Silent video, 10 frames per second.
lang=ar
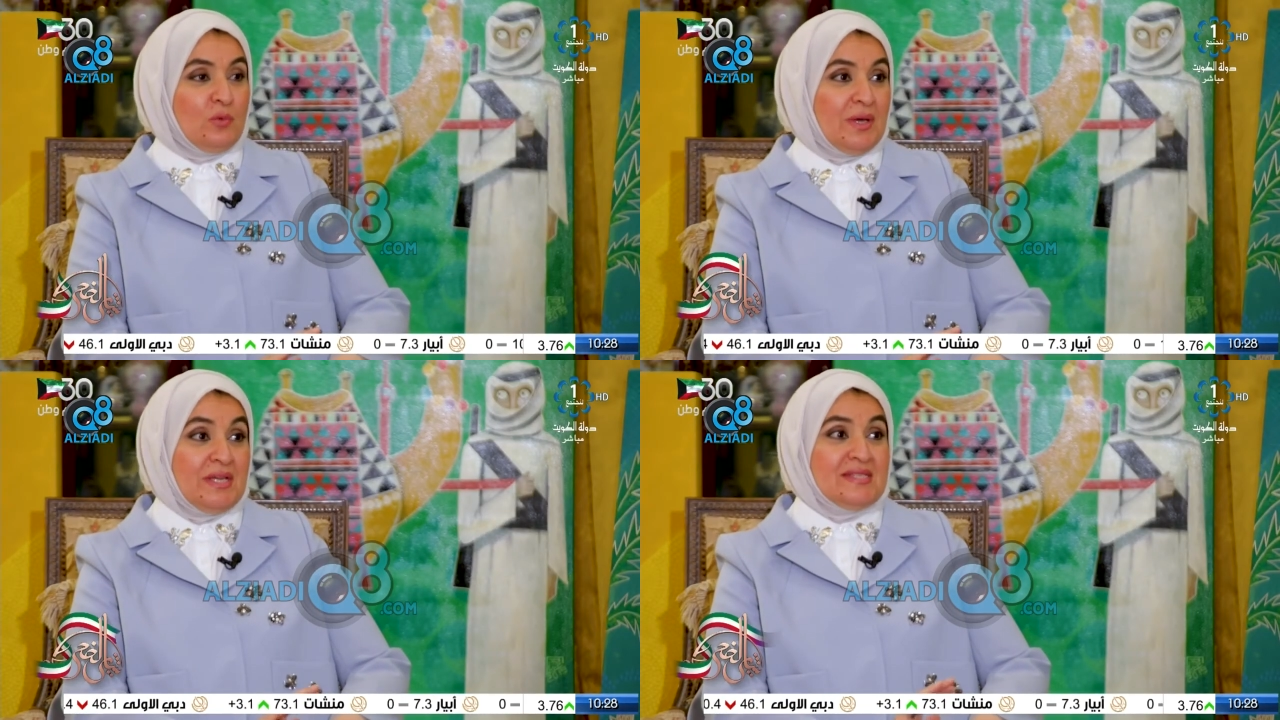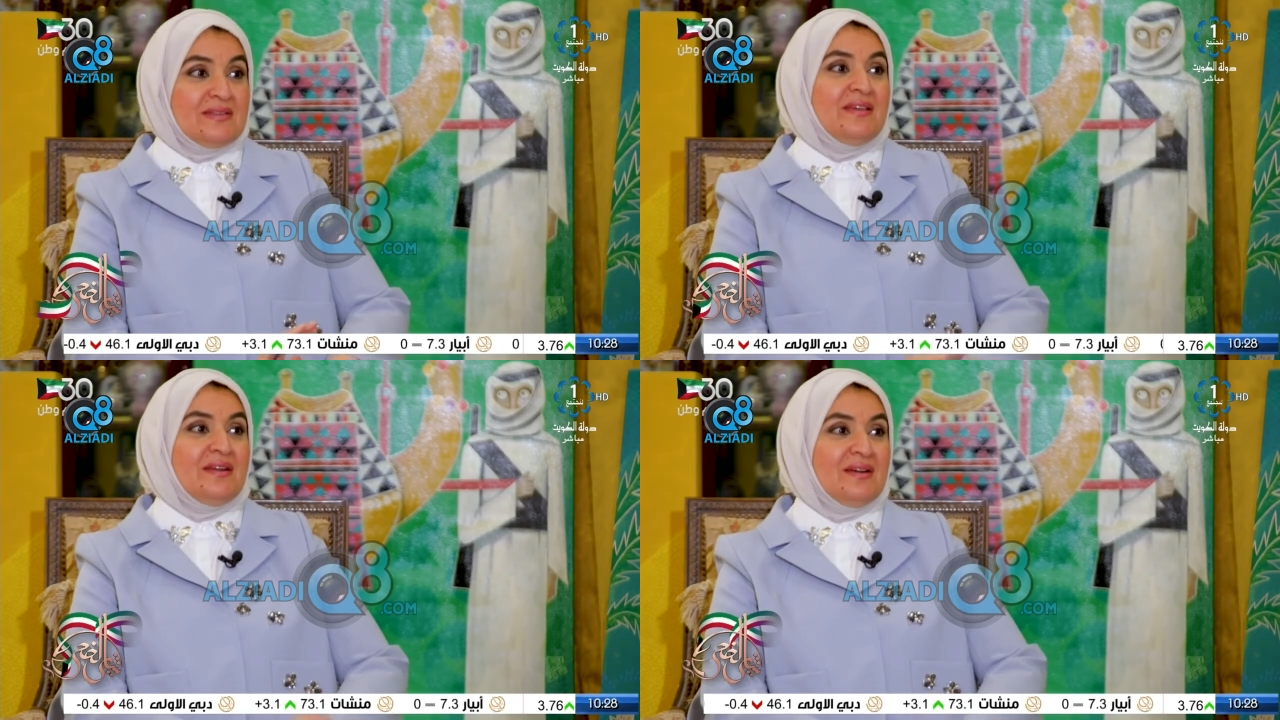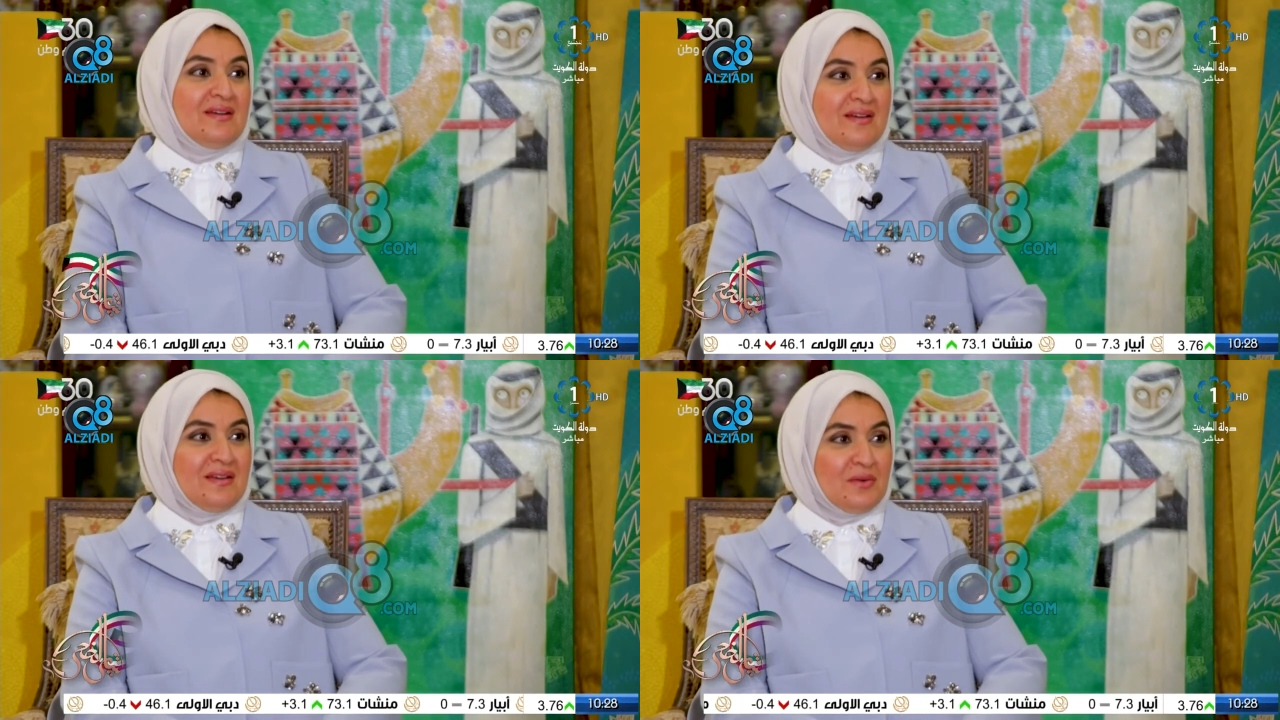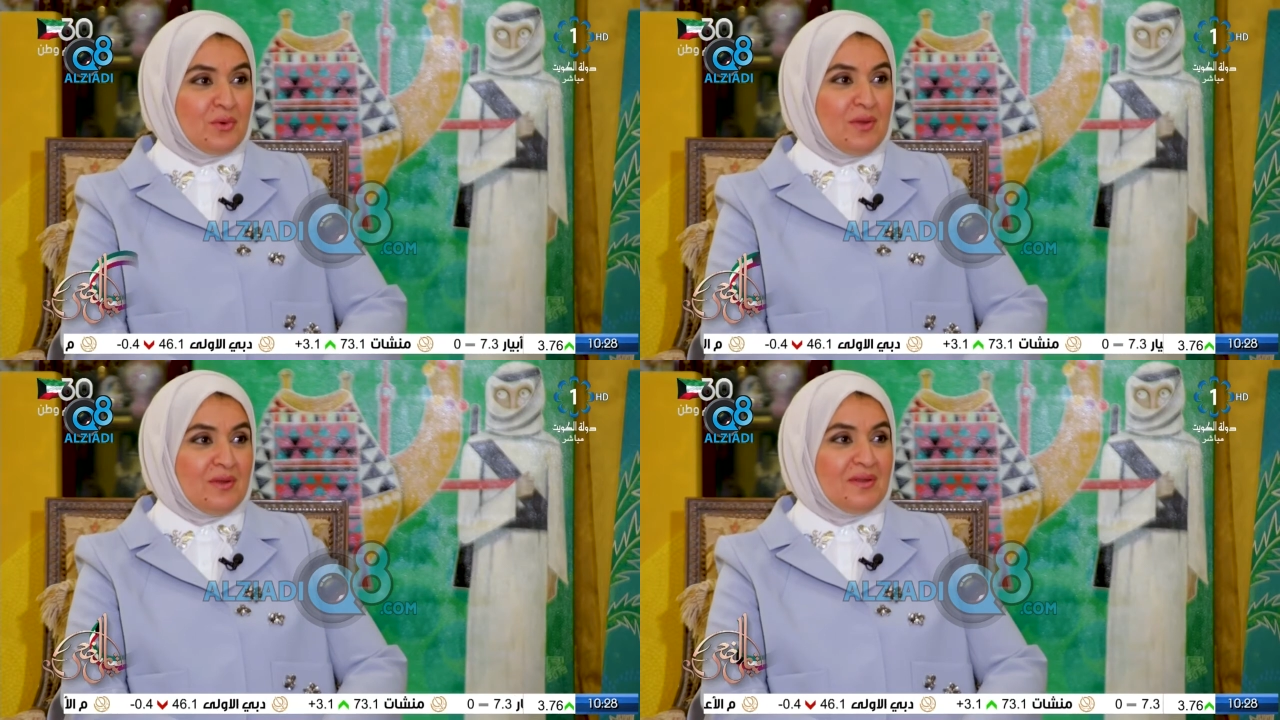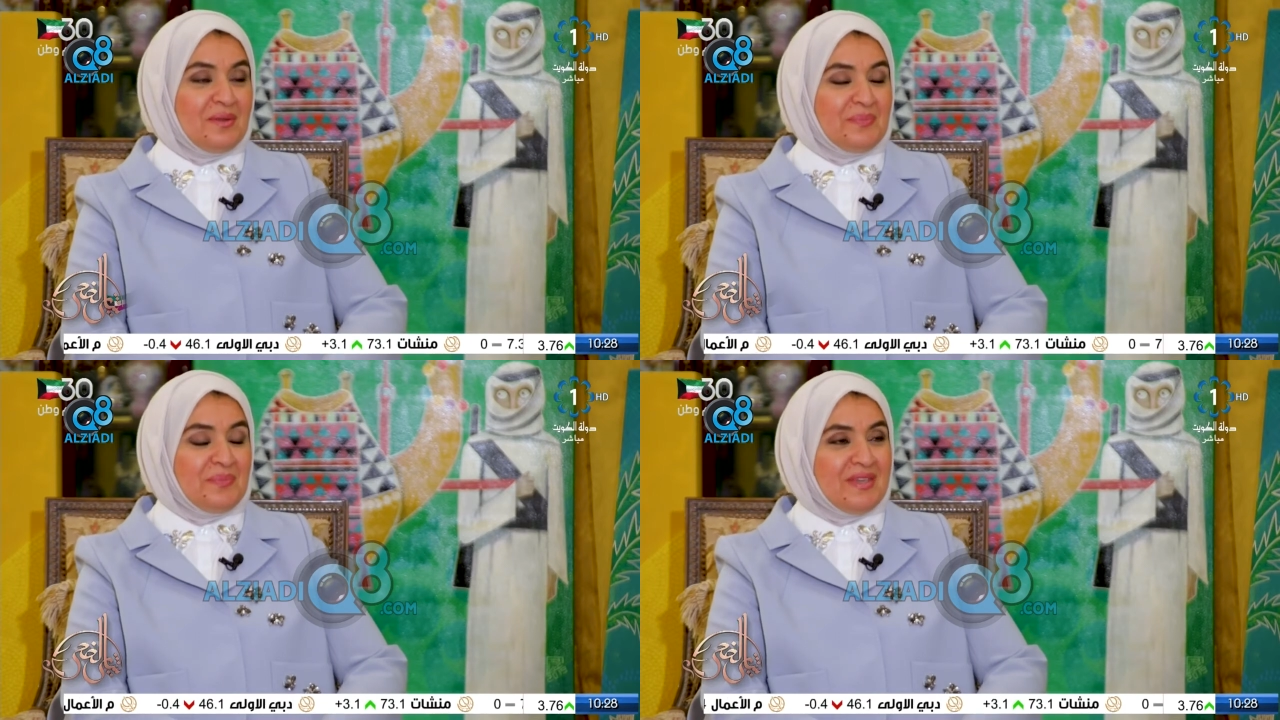وانا صغيره شيء حلو
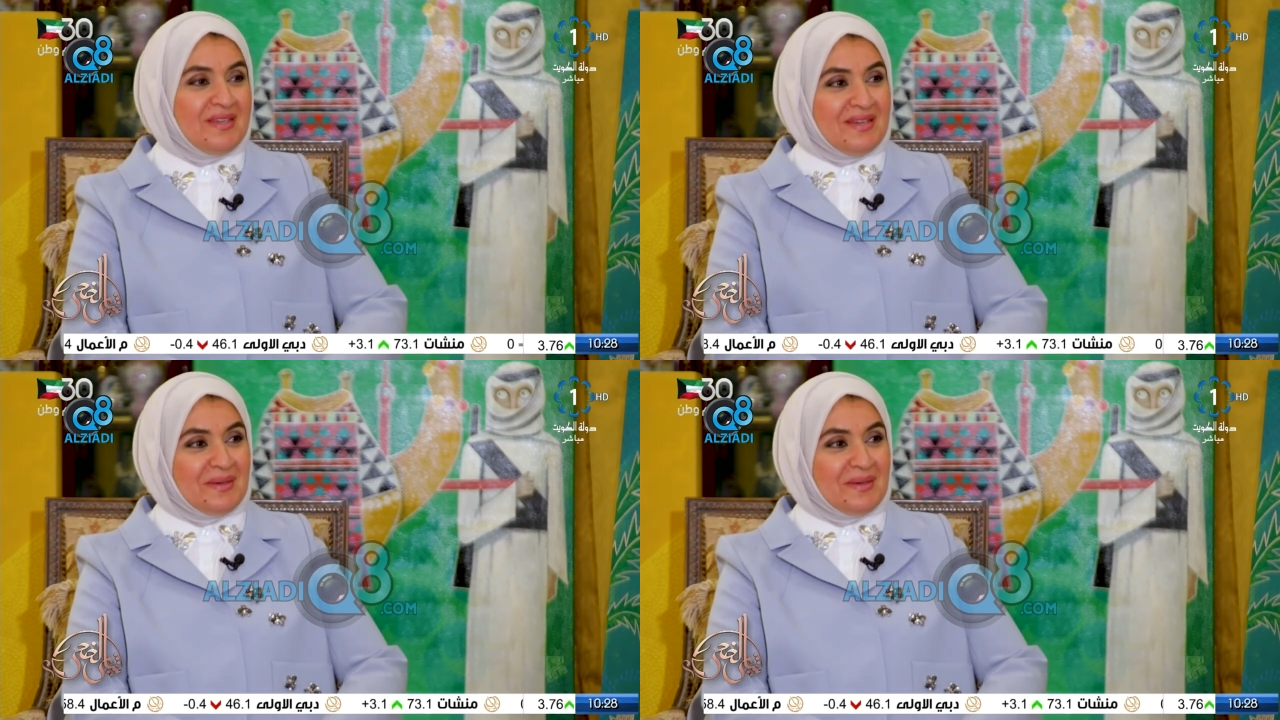اكيد هنا. إيه.